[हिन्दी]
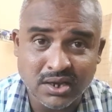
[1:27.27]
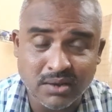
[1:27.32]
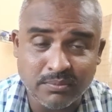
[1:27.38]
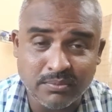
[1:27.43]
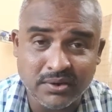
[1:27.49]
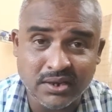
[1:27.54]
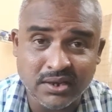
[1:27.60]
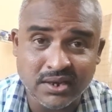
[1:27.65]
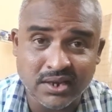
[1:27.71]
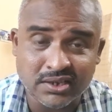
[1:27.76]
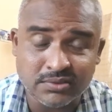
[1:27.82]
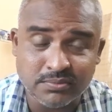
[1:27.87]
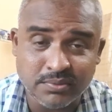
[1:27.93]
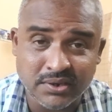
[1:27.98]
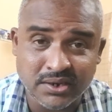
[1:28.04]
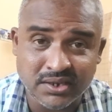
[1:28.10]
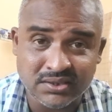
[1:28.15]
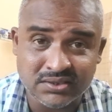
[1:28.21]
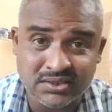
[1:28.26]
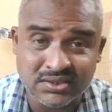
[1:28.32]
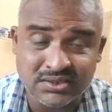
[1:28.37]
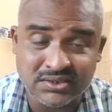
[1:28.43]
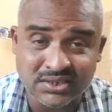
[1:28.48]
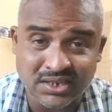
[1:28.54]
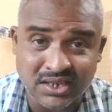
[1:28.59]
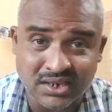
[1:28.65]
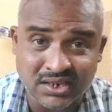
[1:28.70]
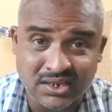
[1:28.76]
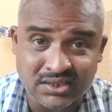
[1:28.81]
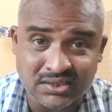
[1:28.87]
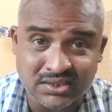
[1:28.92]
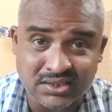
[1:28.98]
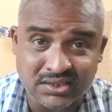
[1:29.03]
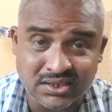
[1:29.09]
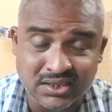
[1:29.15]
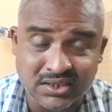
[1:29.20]
अपने एक्सपीरियंसेस शेयर
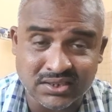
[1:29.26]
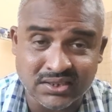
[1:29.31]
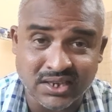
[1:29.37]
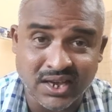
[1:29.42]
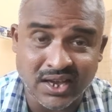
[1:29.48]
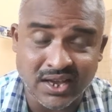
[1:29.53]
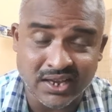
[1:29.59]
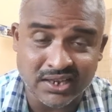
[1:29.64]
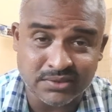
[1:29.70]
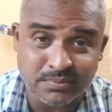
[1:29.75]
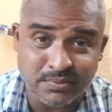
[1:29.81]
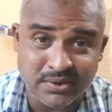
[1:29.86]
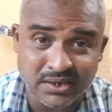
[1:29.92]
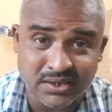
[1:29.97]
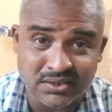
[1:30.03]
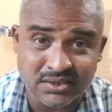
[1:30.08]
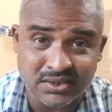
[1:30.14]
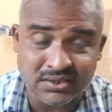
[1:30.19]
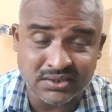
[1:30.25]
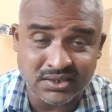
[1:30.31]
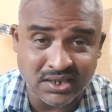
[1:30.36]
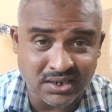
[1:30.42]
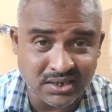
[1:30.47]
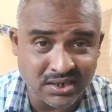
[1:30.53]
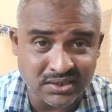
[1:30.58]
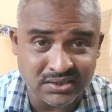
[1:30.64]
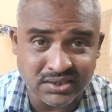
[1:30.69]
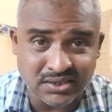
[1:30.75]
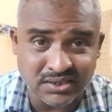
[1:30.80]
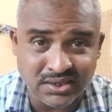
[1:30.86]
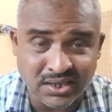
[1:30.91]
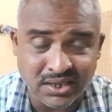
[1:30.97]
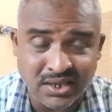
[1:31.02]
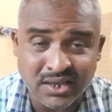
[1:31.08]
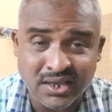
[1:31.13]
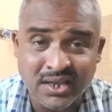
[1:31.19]
करते थे क्या एक्सपीरियंसेस शेयर करते
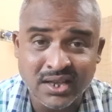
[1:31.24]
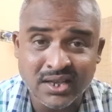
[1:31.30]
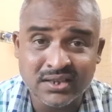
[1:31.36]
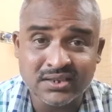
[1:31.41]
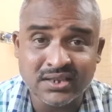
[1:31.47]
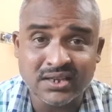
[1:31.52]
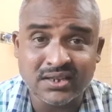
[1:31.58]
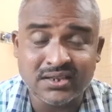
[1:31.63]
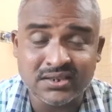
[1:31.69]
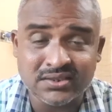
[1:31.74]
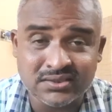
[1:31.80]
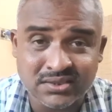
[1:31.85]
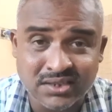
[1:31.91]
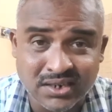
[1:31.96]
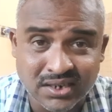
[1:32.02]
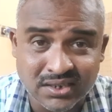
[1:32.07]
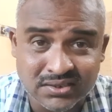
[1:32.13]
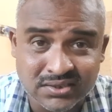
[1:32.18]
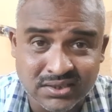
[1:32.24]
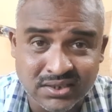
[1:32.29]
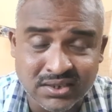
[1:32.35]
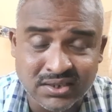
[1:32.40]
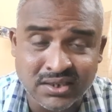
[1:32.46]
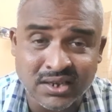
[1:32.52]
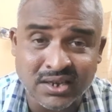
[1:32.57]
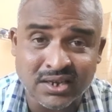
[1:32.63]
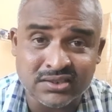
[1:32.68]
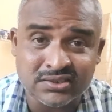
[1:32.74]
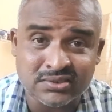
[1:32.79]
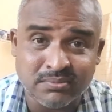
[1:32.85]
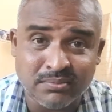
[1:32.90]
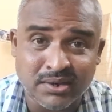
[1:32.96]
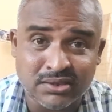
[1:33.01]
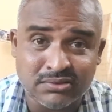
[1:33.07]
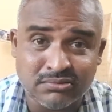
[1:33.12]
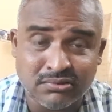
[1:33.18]
थे कि किस तरह से हस्त
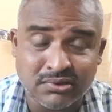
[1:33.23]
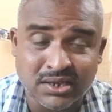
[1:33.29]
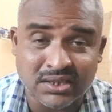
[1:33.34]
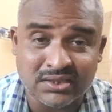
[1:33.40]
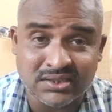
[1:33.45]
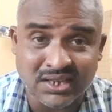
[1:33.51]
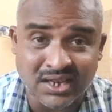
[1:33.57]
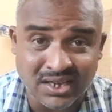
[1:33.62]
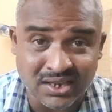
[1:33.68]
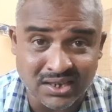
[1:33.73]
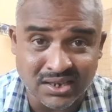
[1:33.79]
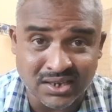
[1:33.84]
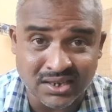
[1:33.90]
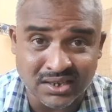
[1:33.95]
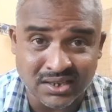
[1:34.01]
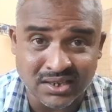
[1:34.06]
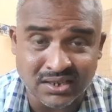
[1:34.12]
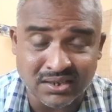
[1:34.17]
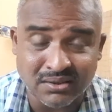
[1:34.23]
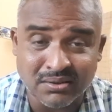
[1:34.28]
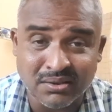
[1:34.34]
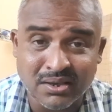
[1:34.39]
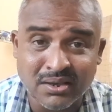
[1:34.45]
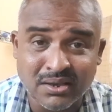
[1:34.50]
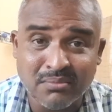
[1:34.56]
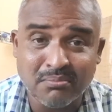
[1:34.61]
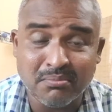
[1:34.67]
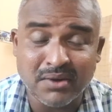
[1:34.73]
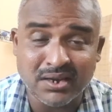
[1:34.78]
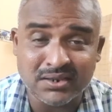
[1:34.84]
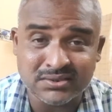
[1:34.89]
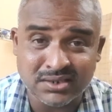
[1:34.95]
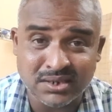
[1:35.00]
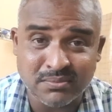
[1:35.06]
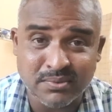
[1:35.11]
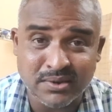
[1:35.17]
मैथुन का त्याग करके
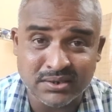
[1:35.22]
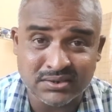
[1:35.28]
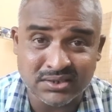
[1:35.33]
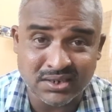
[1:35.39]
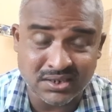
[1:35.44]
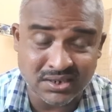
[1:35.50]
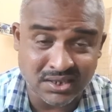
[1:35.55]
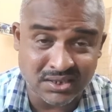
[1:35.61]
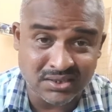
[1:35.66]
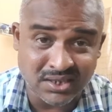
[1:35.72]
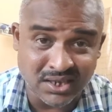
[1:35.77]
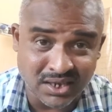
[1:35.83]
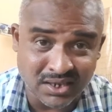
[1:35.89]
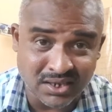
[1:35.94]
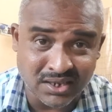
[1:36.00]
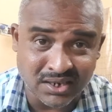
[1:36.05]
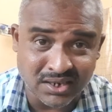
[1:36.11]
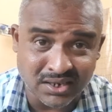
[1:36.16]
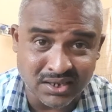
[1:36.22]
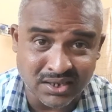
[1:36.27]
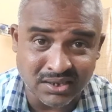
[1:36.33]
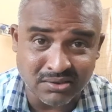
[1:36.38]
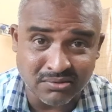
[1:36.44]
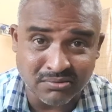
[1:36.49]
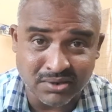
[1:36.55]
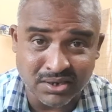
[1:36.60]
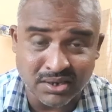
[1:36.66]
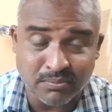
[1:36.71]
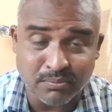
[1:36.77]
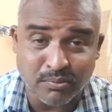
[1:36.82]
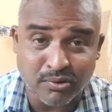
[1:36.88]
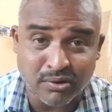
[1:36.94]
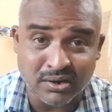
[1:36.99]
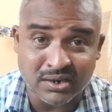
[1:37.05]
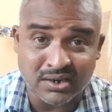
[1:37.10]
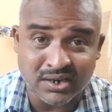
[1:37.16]
मास्टर बेशन का त्याग करके ओके
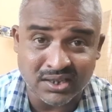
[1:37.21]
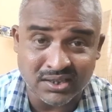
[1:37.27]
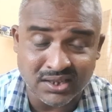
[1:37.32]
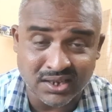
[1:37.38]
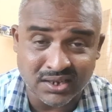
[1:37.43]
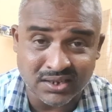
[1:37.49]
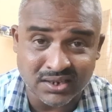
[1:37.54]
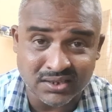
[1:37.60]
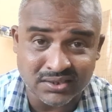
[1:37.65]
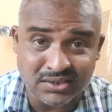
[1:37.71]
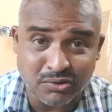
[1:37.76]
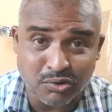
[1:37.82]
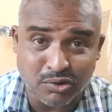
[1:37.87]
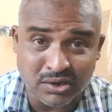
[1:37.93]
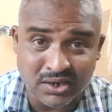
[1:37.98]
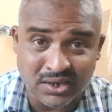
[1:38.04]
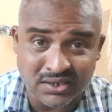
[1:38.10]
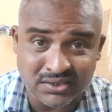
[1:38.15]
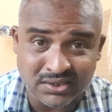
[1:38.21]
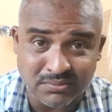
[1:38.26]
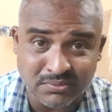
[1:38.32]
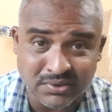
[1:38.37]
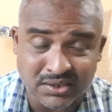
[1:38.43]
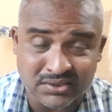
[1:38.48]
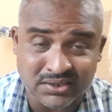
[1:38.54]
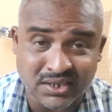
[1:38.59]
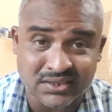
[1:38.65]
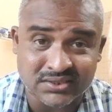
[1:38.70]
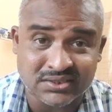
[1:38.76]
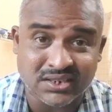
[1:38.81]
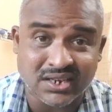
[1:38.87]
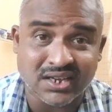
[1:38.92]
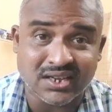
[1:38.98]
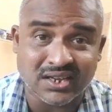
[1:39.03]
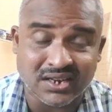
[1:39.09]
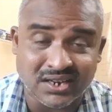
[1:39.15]
पोर्न न देखने से ऑर्गेज़म या सेक्स
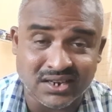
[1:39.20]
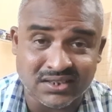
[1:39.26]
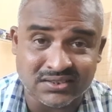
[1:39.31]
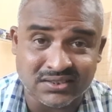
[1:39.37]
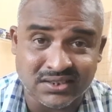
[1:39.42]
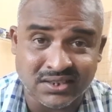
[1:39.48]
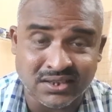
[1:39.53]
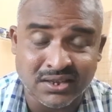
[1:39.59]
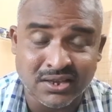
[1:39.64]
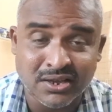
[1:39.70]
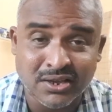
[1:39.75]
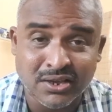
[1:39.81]
न करने से